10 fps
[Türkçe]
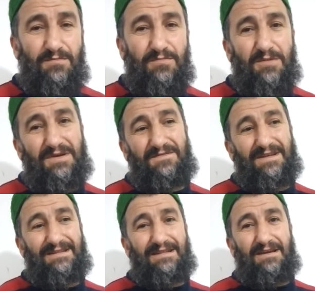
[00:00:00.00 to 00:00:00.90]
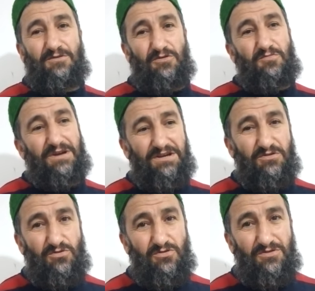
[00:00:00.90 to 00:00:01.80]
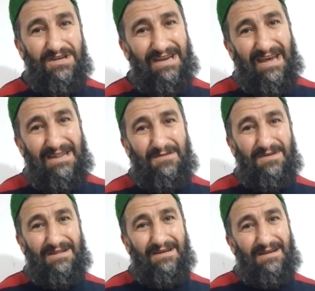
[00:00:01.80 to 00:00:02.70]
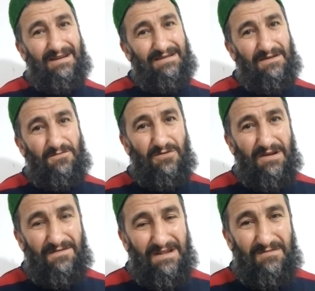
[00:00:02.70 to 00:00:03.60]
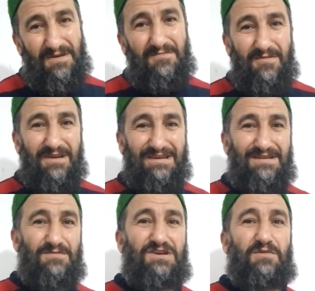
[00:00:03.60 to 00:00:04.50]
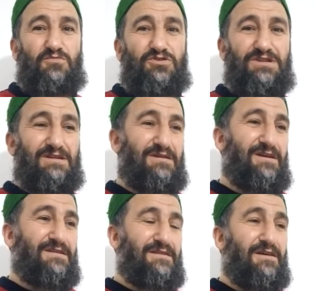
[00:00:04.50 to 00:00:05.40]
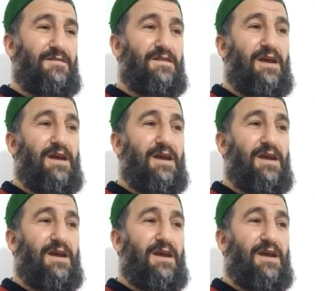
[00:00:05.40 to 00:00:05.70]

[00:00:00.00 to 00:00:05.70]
Baba Efendi de yolun başında olduğu için edebidir. Estağfurullah efendim yememek için Şeyh Mürşid'in yanında.